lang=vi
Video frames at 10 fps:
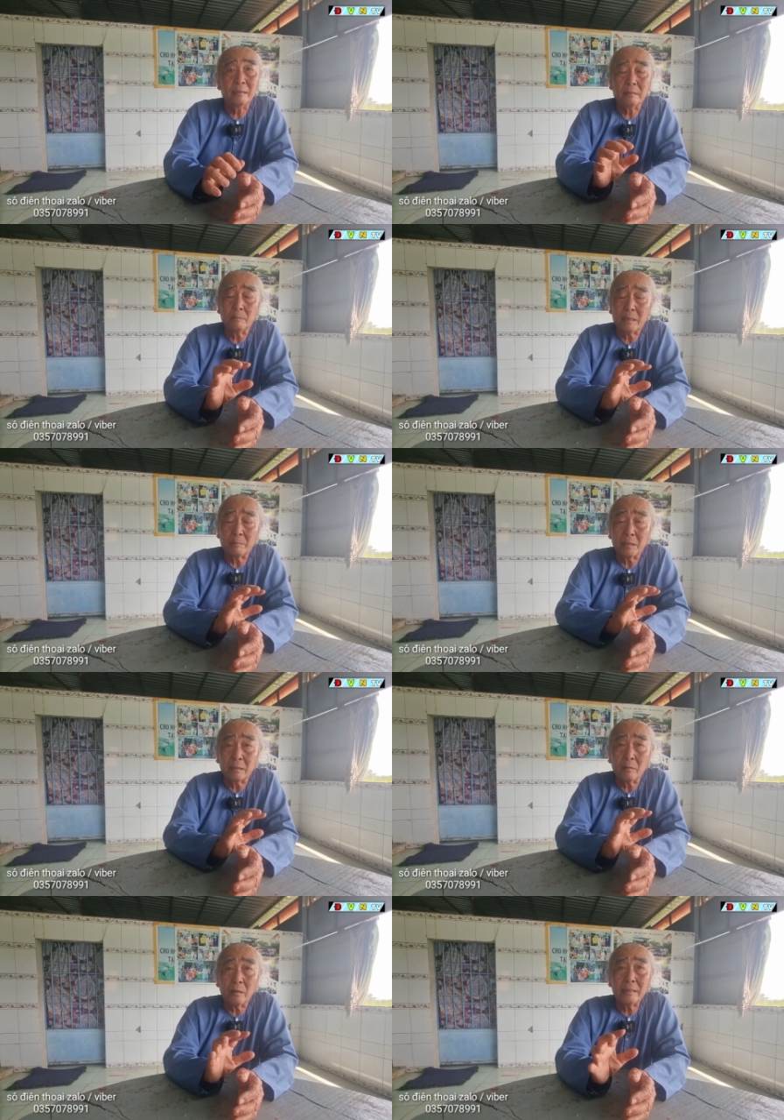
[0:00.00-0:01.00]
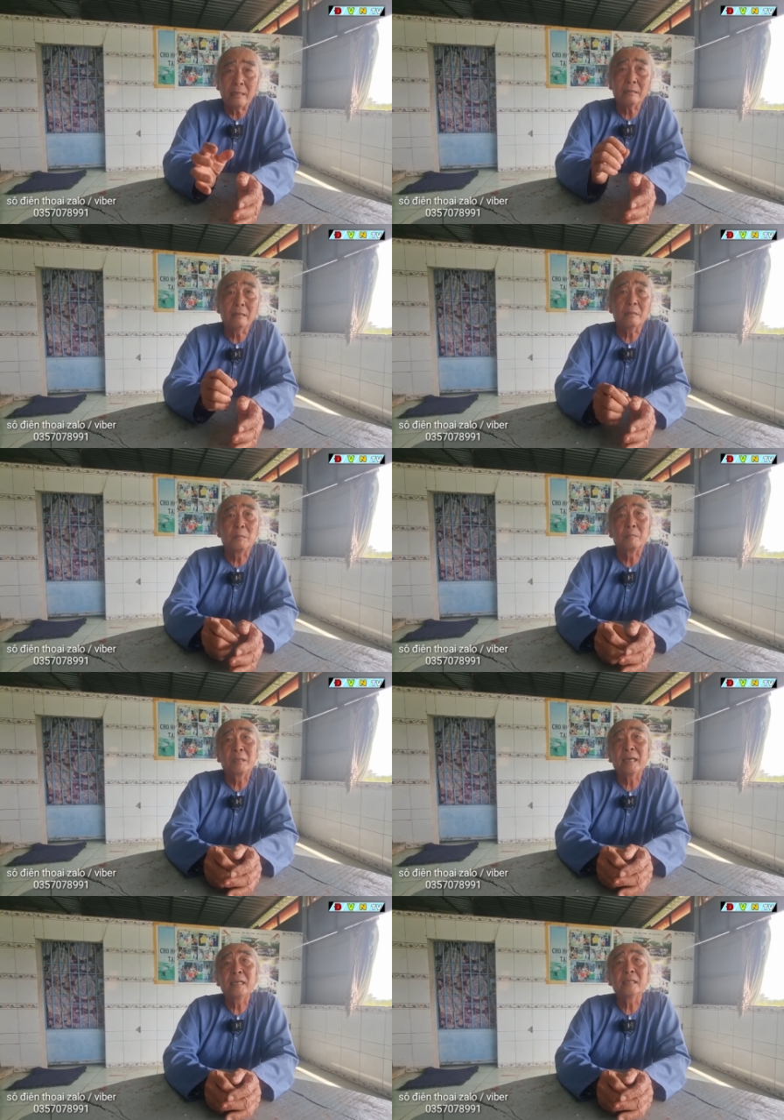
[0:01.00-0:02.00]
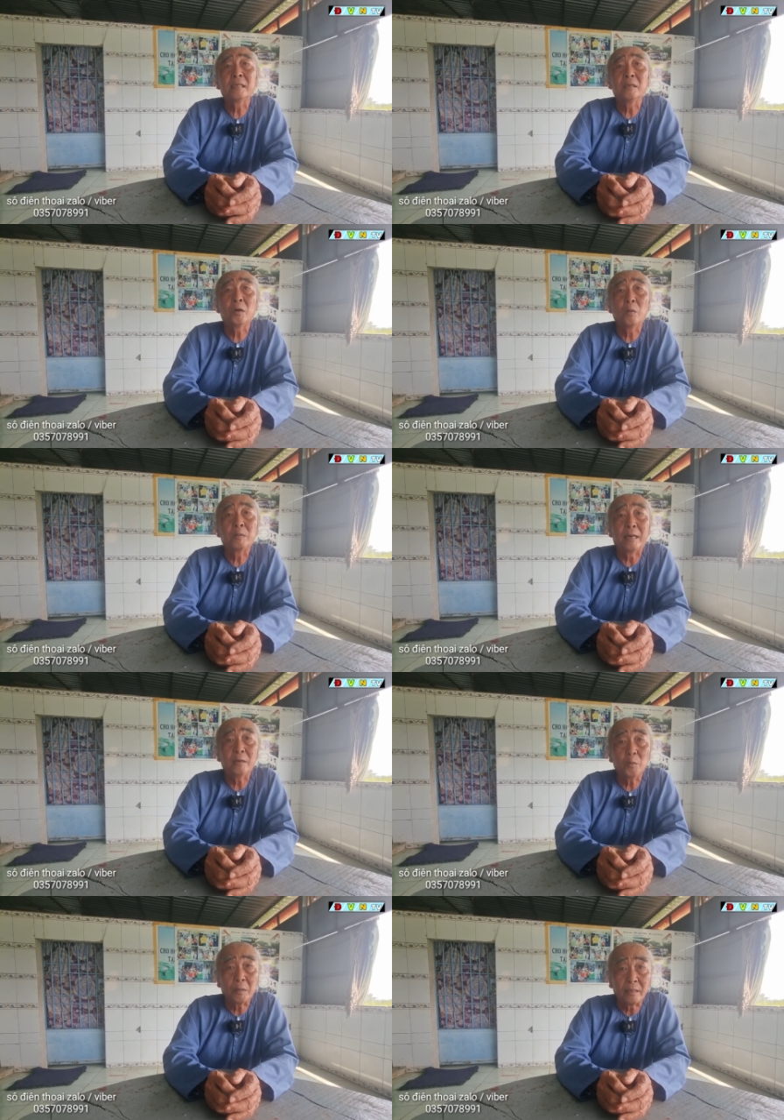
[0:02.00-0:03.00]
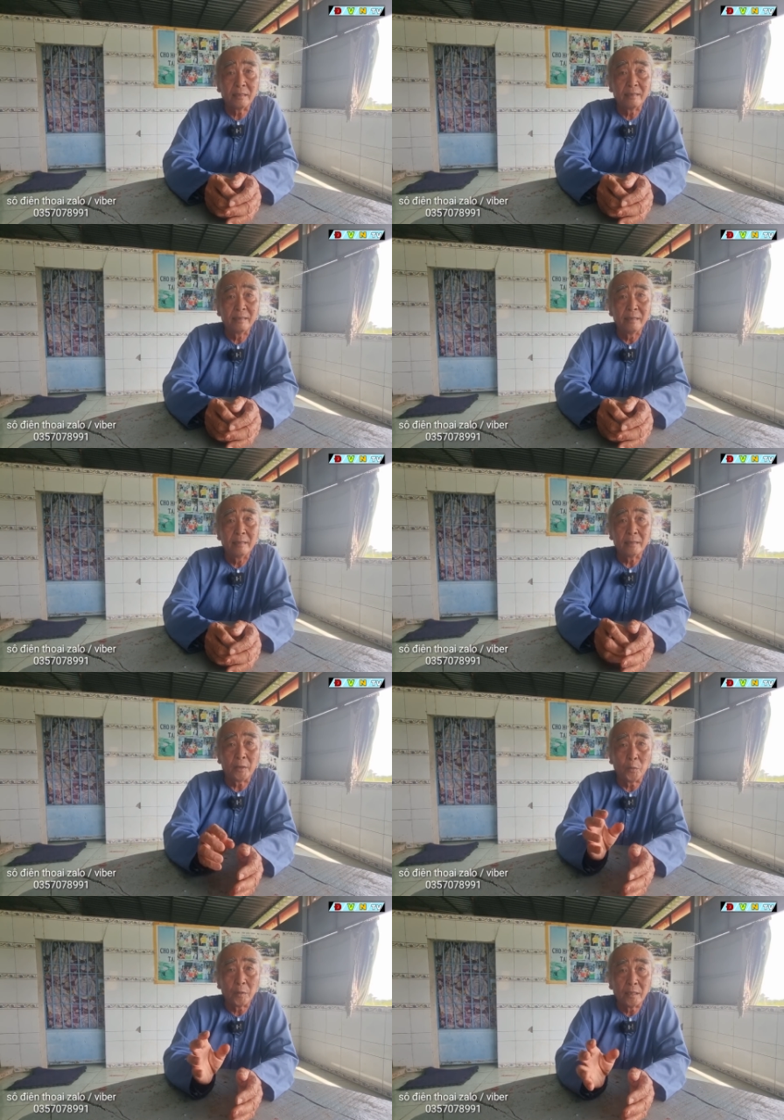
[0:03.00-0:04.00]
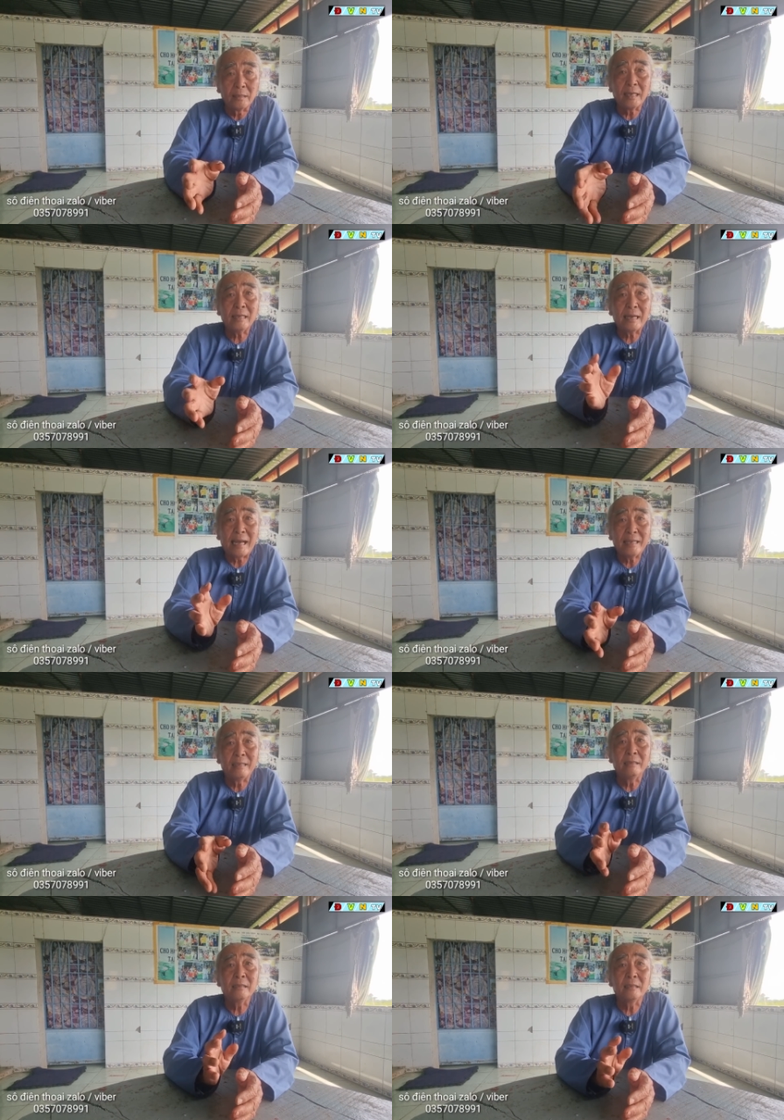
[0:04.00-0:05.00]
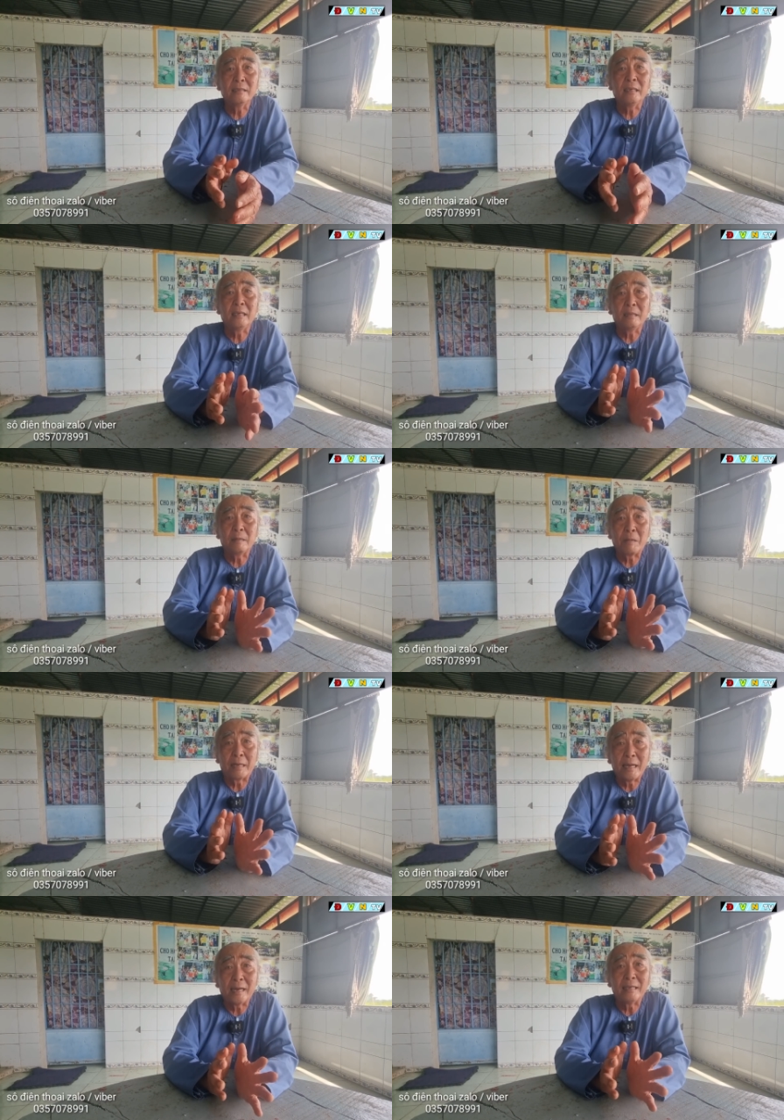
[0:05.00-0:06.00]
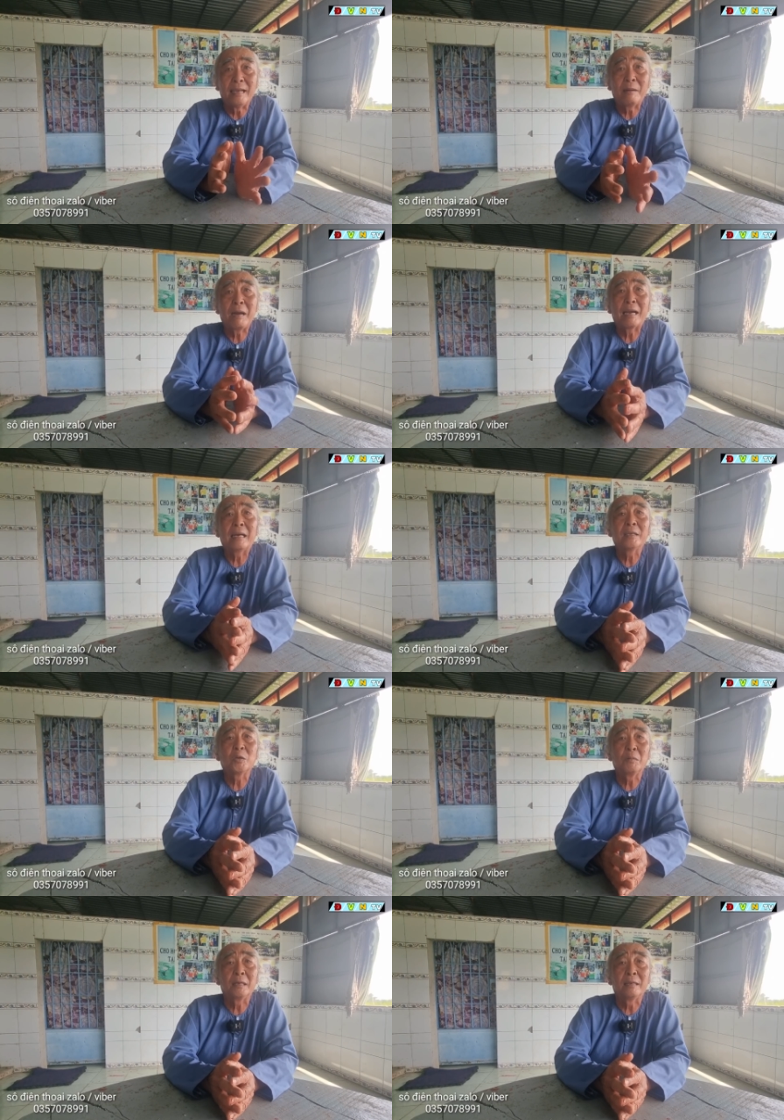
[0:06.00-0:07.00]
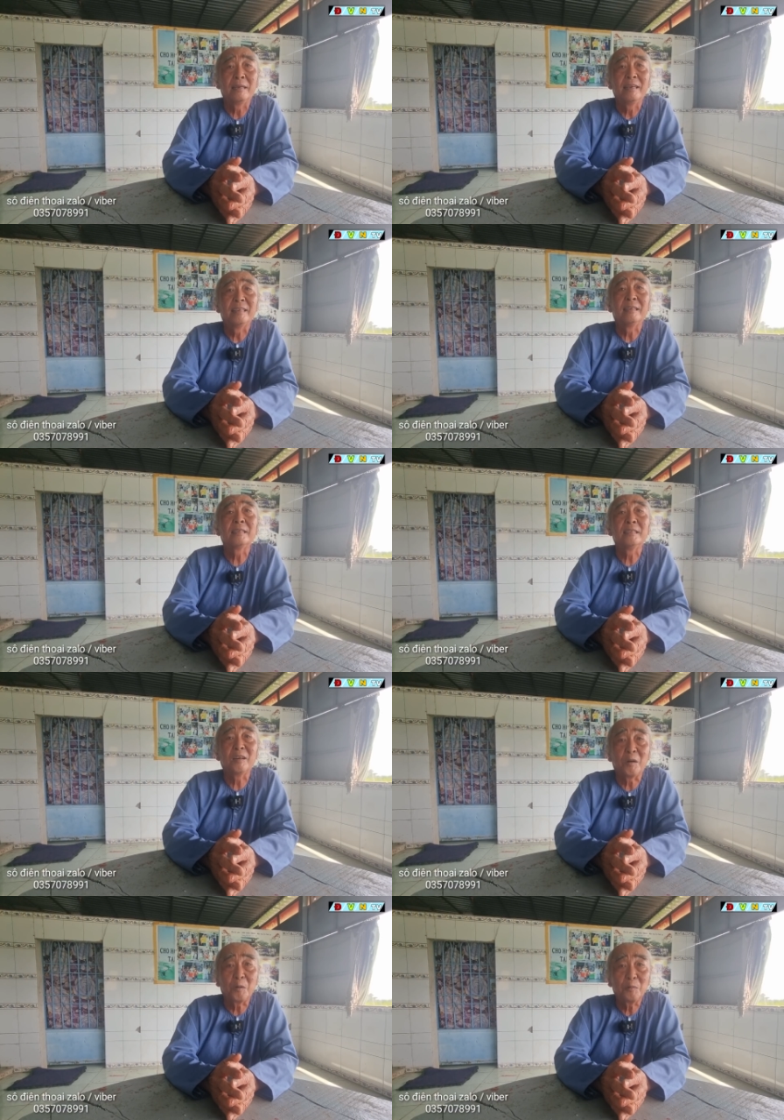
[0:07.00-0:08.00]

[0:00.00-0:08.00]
mà mình có nhẫn được mình mới thấy cái sự khôn nhẫn của mình chịu đựng tất cả những sự gì mà đời đã ban lại cho mình những sự khổ